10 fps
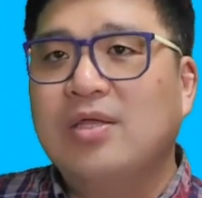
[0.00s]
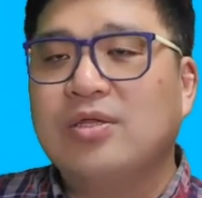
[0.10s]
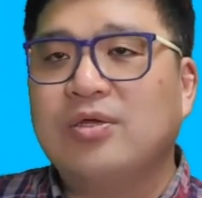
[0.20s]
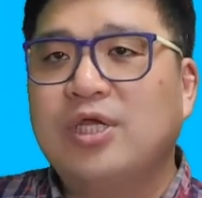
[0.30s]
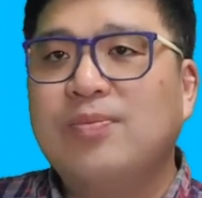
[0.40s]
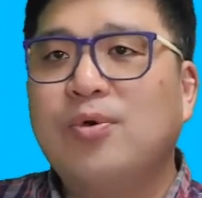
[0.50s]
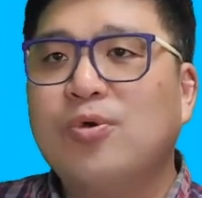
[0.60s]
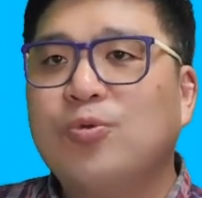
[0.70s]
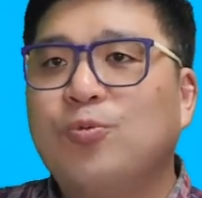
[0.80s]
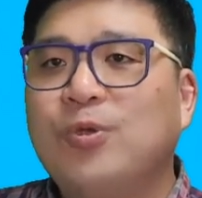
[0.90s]
어,
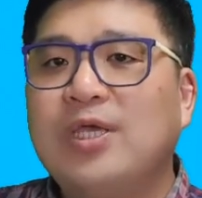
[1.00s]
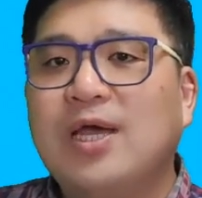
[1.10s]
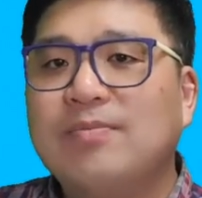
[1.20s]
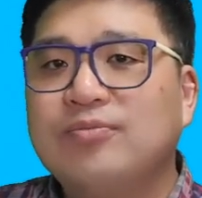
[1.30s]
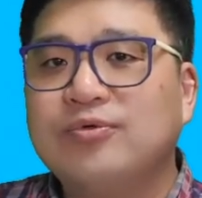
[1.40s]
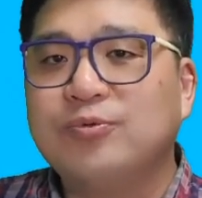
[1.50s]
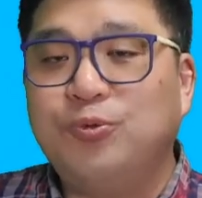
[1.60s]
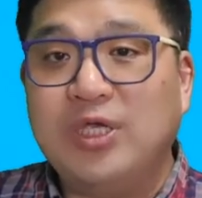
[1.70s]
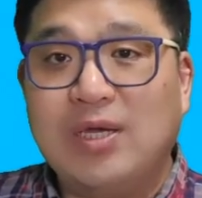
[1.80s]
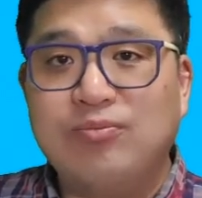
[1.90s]
일본군 위안부,
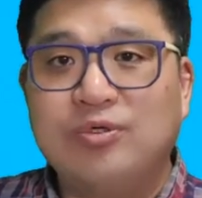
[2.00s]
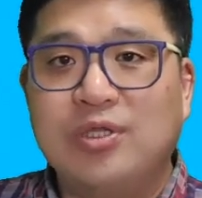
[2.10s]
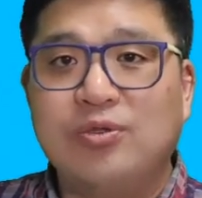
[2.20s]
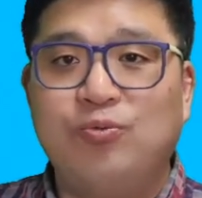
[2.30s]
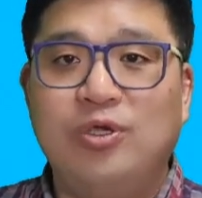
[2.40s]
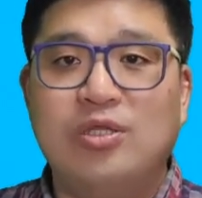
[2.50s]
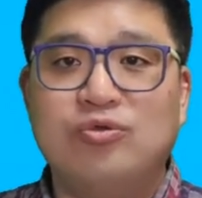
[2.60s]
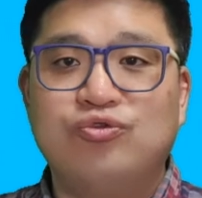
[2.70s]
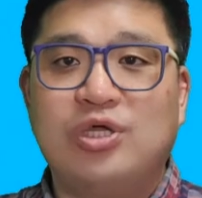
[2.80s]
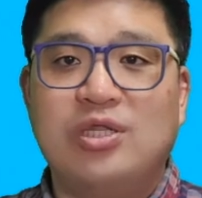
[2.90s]
위안부라는 위안을
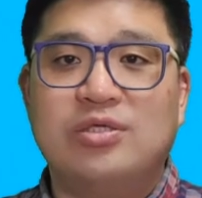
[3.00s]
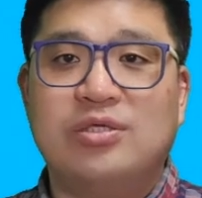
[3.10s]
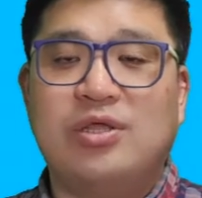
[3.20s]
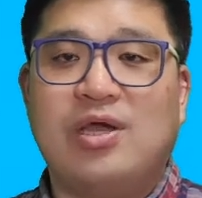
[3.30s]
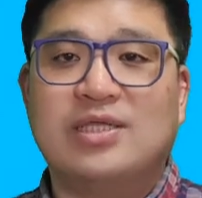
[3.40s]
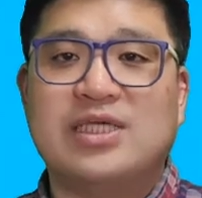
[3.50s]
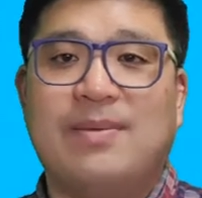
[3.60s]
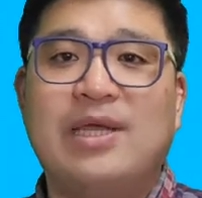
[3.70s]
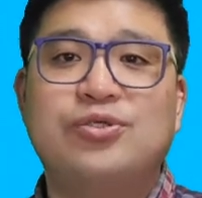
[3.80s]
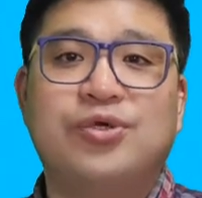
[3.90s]
주다는 뜻인데 약간
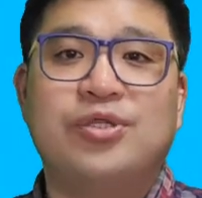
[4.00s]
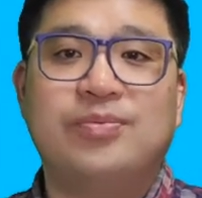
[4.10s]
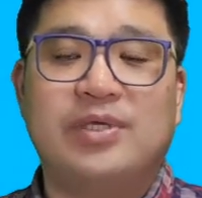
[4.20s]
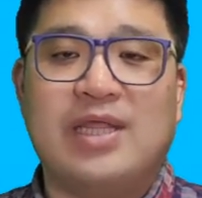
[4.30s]
자발적인 의미,